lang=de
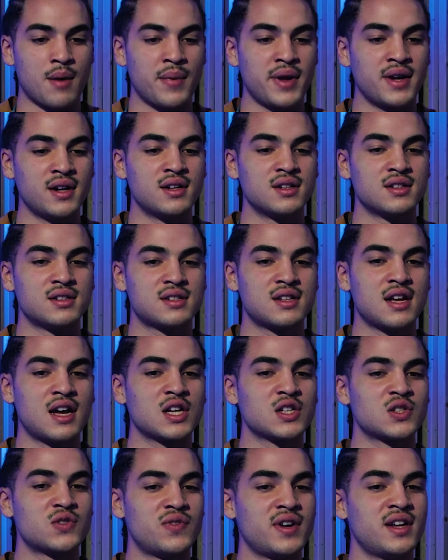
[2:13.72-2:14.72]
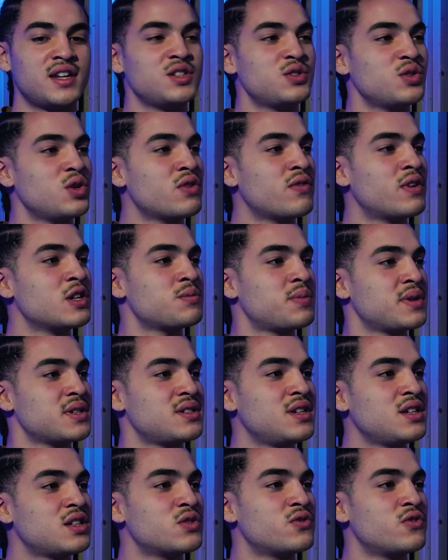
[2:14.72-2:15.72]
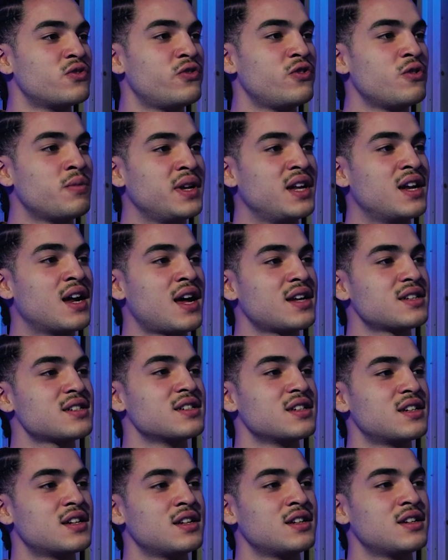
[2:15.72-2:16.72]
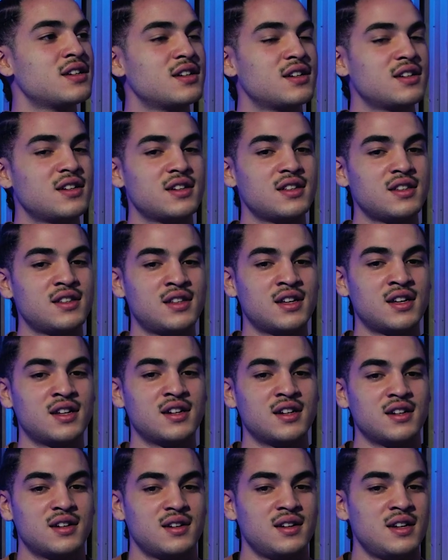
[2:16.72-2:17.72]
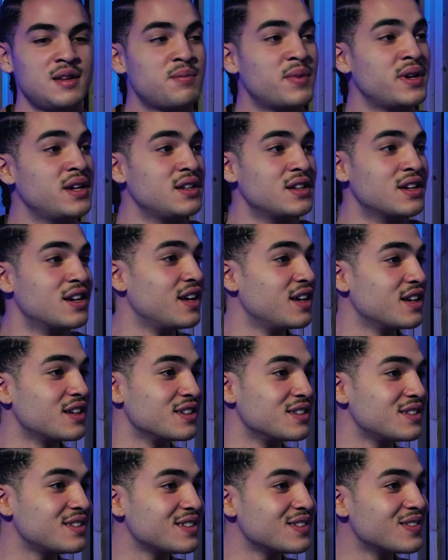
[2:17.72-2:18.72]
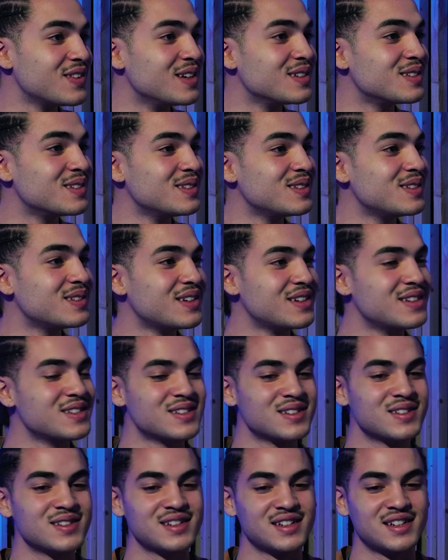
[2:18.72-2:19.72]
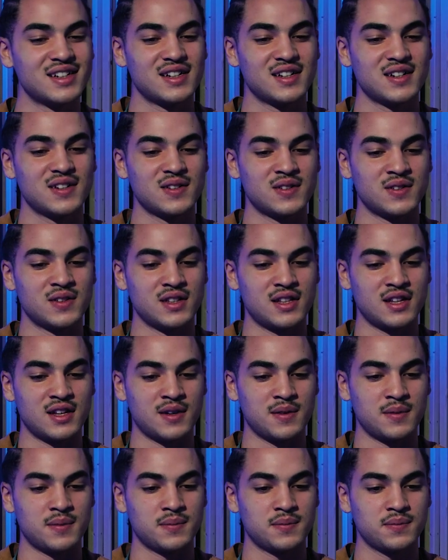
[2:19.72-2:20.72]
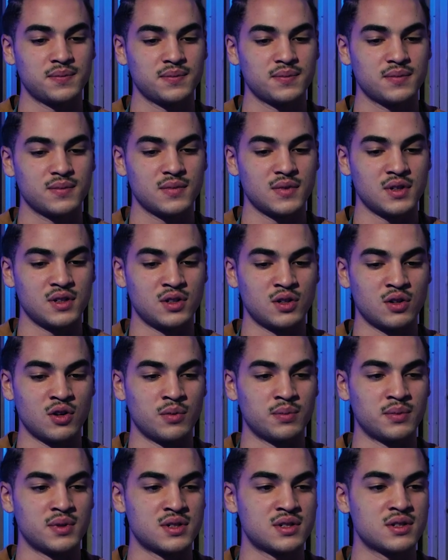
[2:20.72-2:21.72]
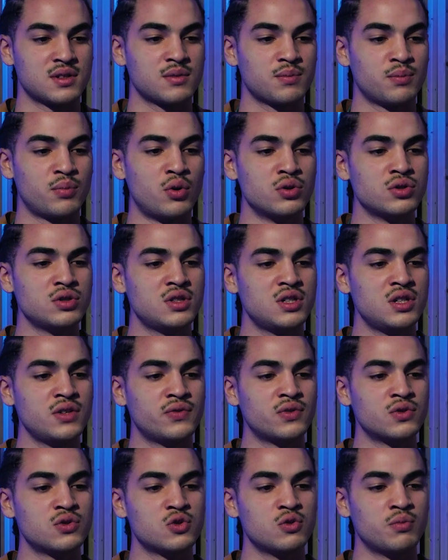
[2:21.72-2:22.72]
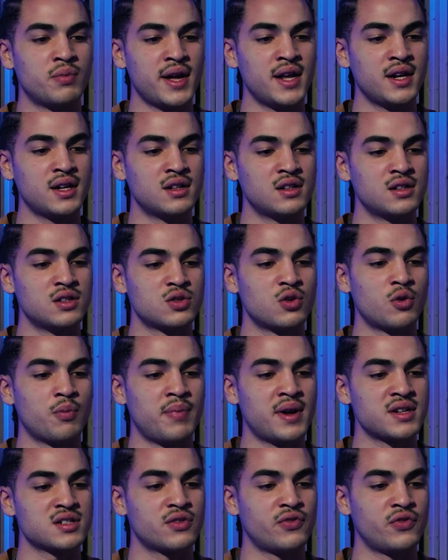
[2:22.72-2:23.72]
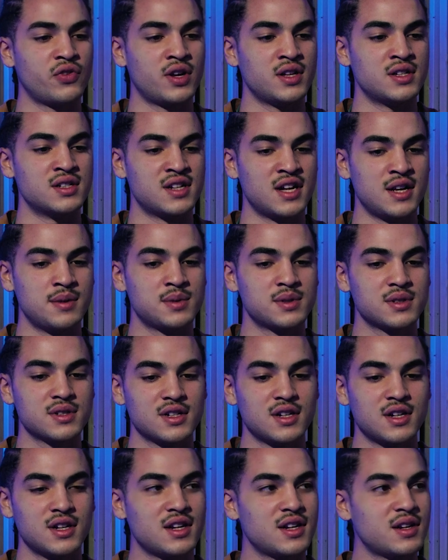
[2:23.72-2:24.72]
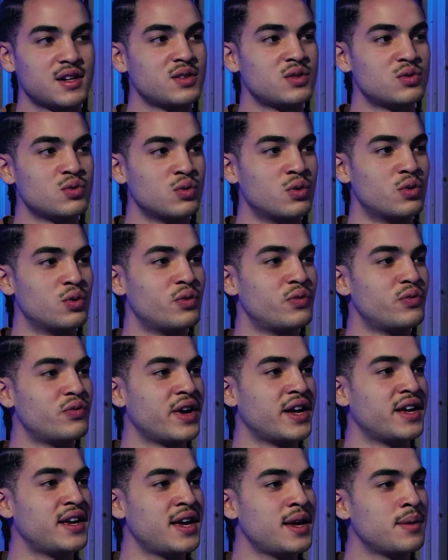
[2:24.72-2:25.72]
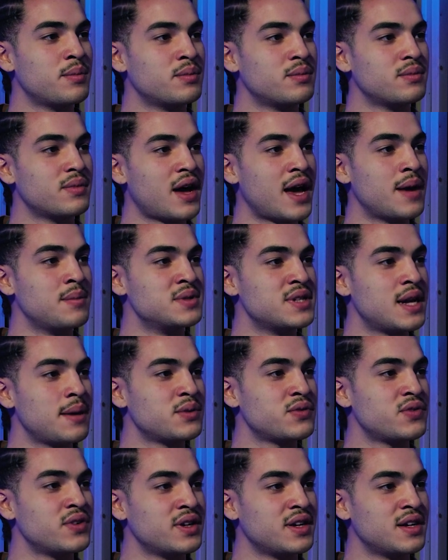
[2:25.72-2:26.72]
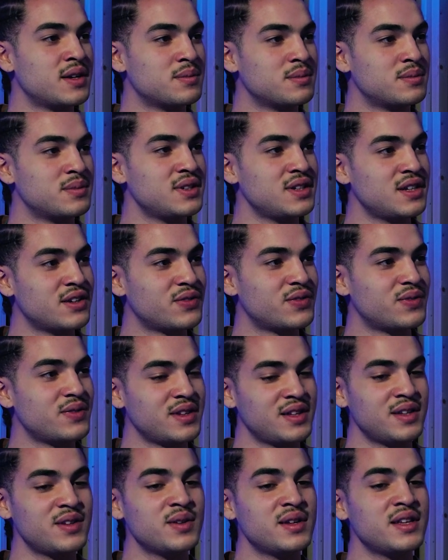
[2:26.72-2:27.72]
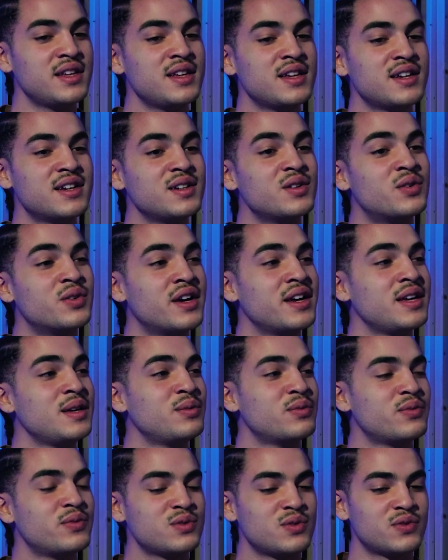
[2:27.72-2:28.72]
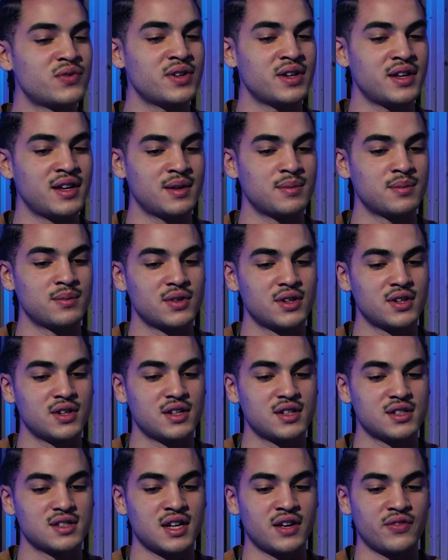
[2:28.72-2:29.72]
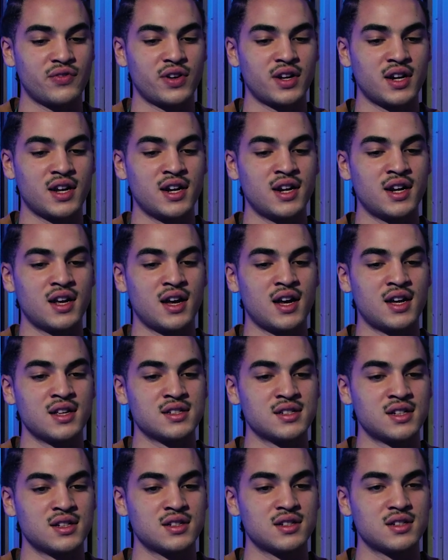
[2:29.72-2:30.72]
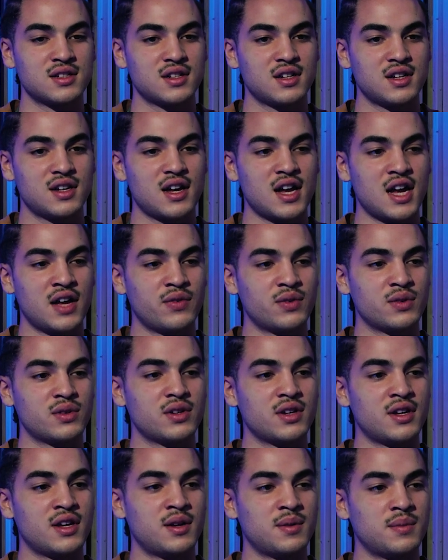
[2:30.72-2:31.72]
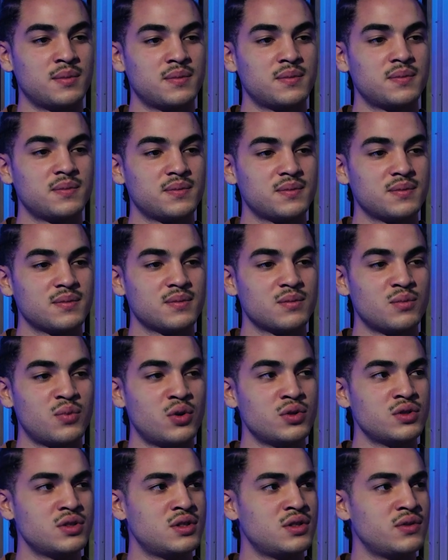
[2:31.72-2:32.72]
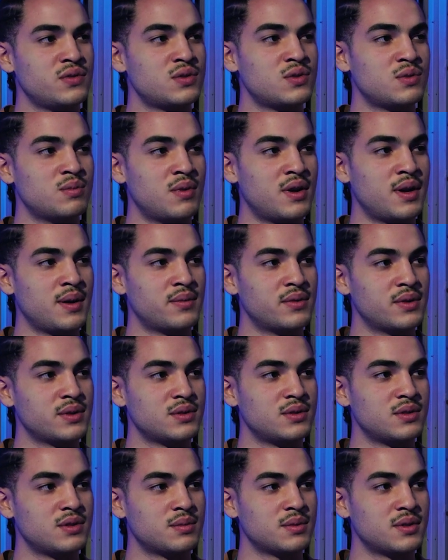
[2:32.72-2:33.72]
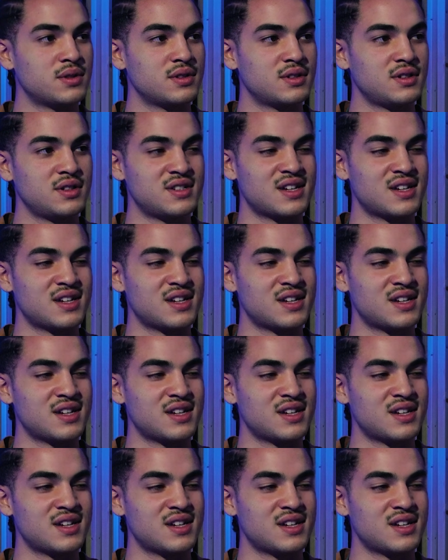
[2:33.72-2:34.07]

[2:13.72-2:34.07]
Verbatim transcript: Am Ende des Tages, wenn nicht irgendwas passiert ist, wofür man ihn hassen kann, dann liebt man ihn ja eigentlich. Ja, auch. Weiß ich also. Mhm. Und ähm, ich glaube, das Positiv zu beenden ist auch besser für einen selbst zu vergeben, einem selbst vergeben, mhm. ihr, ihr, oder ihm zu vergeben, ist einfach ein anderer Ansatz, einfach ähm, positiv zu bleiben, weißt du, ich meine.